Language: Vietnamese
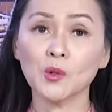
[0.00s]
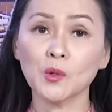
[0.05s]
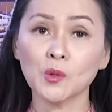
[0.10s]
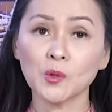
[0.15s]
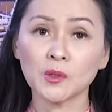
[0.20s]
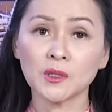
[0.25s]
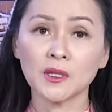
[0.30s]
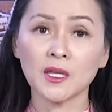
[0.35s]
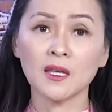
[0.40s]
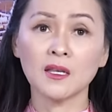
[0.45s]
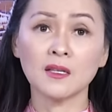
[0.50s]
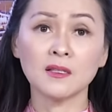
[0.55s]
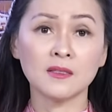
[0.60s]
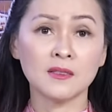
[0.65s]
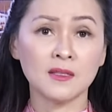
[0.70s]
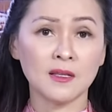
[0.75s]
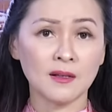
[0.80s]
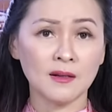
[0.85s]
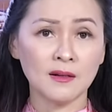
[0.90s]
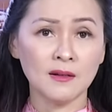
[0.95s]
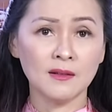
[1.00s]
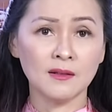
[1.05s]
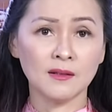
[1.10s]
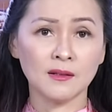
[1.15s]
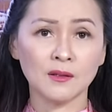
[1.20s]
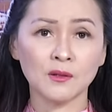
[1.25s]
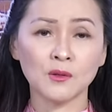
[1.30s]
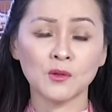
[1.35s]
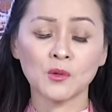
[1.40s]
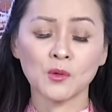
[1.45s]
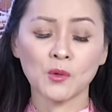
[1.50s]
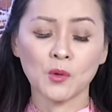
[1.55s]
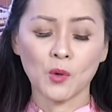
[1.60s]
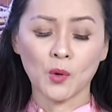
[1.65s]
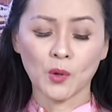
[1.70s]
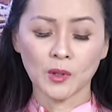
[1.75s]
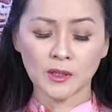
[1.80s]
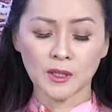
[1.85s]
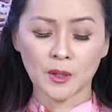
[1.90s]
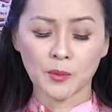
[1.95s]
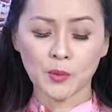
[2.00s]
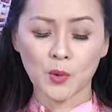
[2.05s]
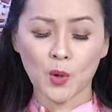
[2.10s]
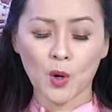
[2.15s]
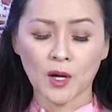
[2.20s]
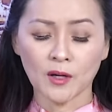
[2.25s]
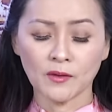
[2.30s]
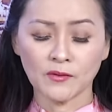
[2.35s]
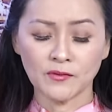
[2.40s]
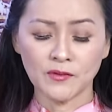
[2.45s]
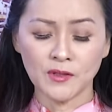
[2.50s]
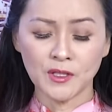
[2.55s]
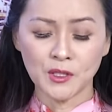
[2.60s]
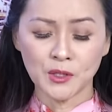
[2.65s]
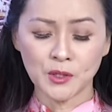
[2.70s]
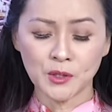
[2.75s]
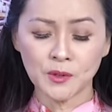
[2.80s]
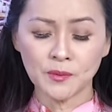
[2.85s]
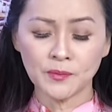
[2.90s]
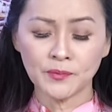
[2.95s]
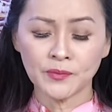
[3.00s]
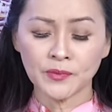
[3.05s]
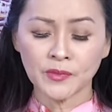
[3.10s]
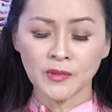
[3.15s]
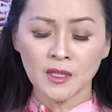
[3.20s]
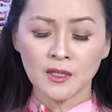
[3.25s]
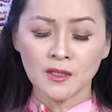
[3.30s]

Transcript: ưu tiên chiến lược của tập đoàn Vingroup.